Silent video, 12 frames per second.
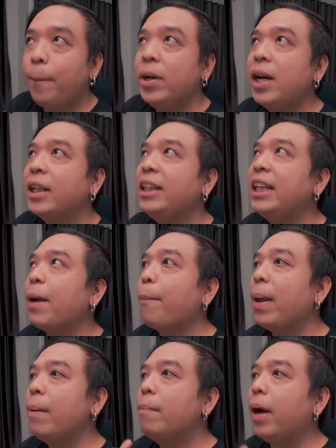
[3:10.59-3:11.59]
เพื่อที่จะ
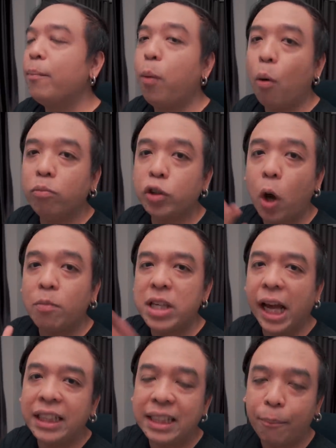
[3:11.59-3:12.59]
เป็นเหมือนผมชอบ
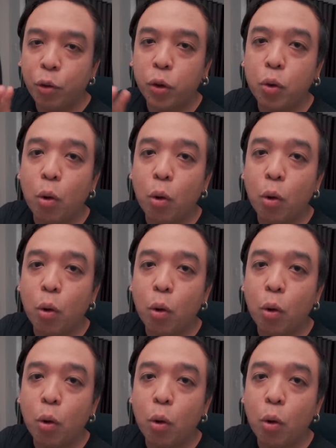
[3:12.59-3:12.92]
ใช้สับส่วน